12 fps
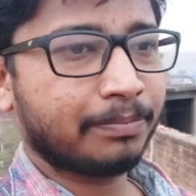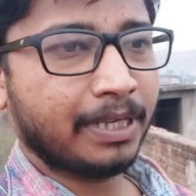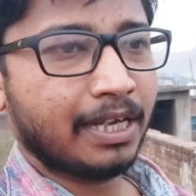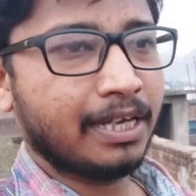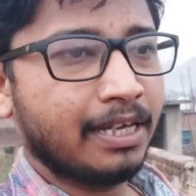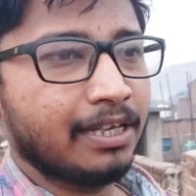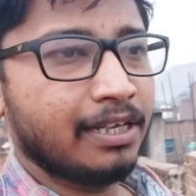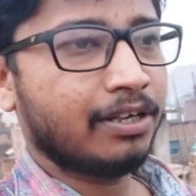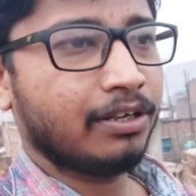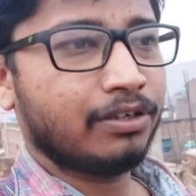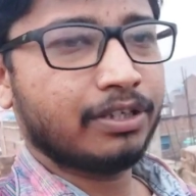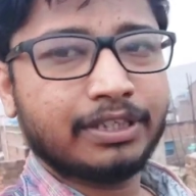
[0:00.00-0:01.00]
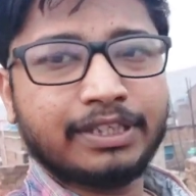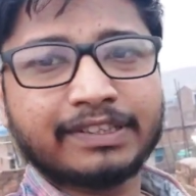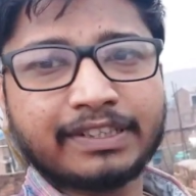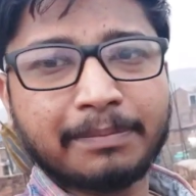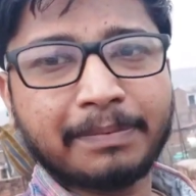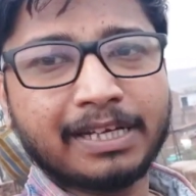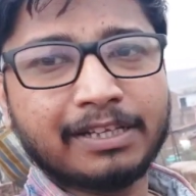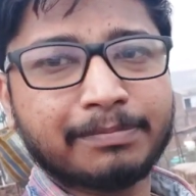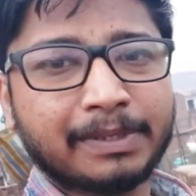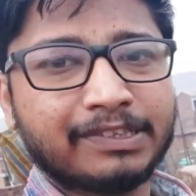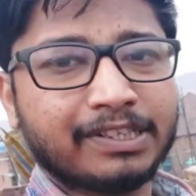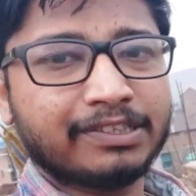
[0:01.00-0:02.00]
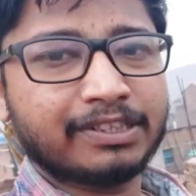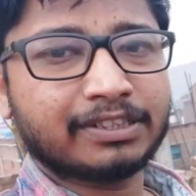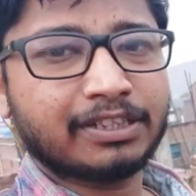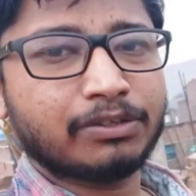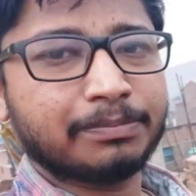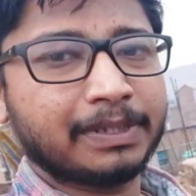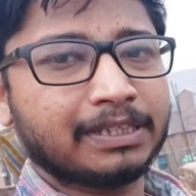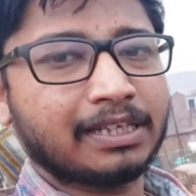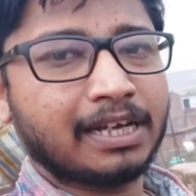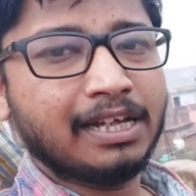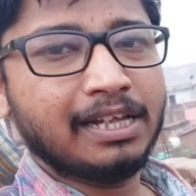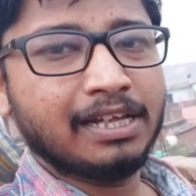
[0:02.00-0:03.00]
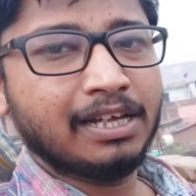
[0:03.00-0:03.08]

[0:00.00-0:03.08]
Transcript: रुपया है और इसके पास पैसा सत्तर रुपया था